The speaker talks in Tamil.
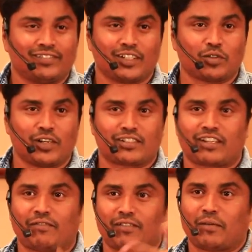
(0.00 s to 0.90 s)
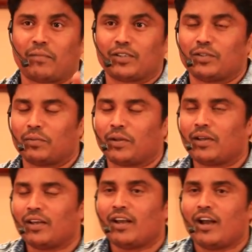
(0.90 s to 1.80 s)
நான் சொன்னேன் ஸ்டாஃபோட அம்மாக்கு ஜோம்
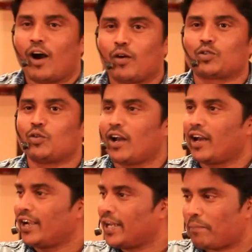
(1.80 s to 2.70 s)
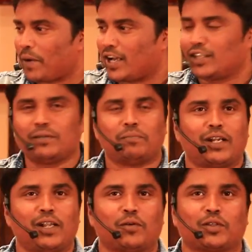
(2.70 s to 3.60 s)
அவங்க சொன்னாங்க நீங்கள் பக்கத்து
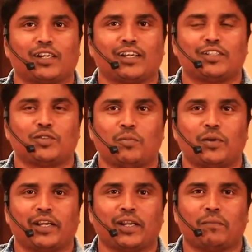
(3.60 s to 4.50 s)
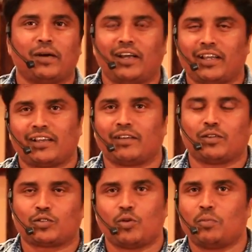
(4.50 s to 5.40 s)
பெட்டில் ஒருத்தங்களுக்கு ஜோம் பண்ணிக்கலாமா
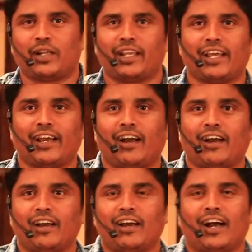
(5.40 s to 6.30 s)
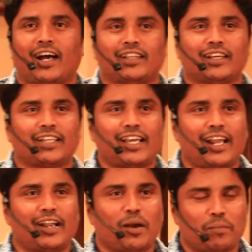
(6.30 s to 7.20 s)
ஜோம் பண்ணிக்கலையா அந்த
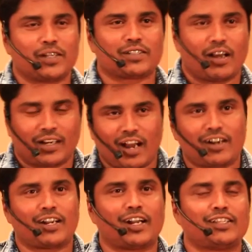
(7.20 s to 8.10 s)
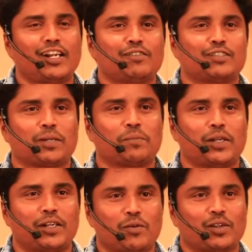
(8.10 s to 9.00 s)
தைராய்டு ஆப்ரேஷனா டாக்டர் அடுத்த நாள் செக்
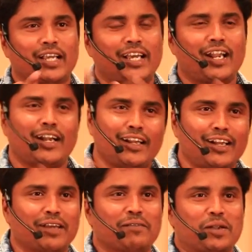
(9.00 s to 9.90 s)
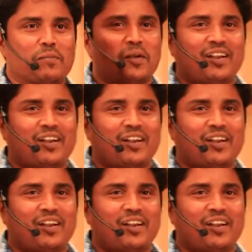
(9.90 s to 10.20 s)
பண்ணிவிட்டு உங்களுக்கு தைராய்டு இல்லை நீங்கள் வீட்டுக்கு